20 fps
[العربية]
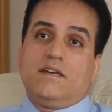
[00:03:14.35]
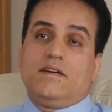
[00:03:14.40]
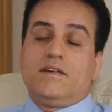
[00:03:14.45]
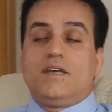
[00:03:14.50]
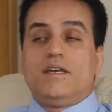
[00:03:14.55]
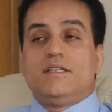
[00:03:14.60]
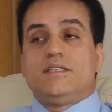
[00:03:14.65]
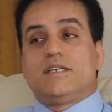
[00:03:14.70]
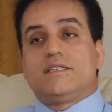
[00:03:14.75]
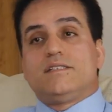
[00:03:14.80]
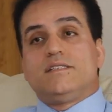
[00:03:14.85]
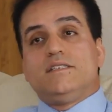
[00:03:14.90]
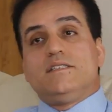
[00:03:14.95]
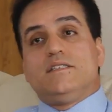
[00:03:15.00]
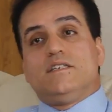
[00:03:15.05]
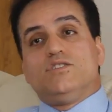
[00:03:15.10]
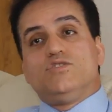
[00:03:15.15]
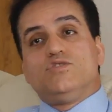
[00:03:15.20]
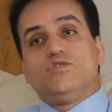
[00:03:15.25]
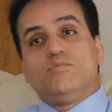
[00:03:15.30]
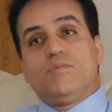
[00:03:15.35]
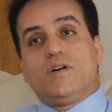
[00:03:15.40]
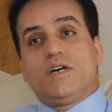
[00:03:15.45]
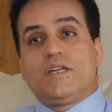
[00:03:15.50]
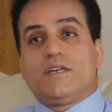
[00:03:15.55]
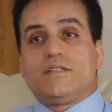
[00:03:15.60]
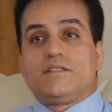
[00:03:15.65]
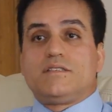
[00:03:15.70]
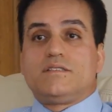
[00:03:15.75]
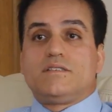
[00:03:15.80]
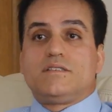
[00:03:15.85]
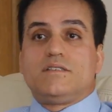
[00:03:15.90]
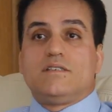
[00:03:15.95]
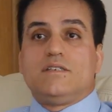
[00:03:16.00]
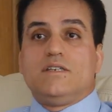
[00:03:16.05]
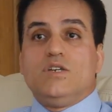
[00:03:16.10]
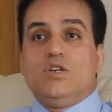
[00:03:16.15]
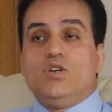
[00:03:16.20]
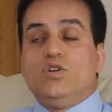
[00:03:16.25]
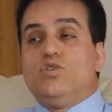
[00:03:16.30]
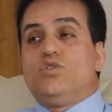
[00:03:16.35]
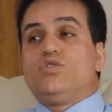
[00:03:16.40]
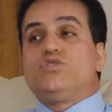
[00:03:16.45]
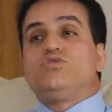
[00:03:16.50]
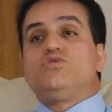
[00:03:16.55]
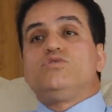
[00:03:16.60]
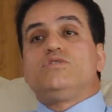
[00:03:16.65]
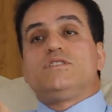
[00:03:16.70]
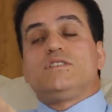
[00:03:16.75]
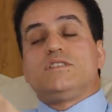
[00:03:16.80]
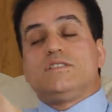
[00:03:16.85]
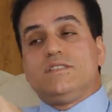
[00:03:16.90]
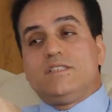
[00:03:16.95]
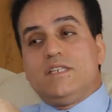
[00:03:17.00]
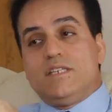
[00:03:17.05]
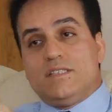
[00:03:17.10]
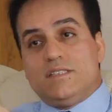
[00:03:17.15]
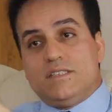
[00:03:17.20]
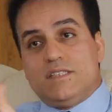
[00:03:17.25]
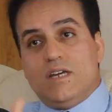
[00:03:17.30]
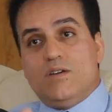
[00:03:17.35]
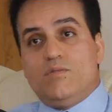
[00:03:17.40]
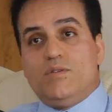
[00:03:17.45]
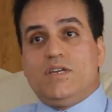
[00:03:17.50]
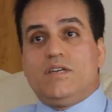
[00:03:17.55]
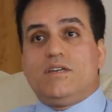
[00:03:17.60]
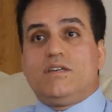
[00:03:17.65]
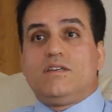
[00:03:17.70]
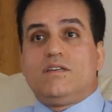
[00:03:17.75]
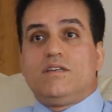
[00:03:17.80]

راه داك السيد عنده مرض وخصو تكديه داويه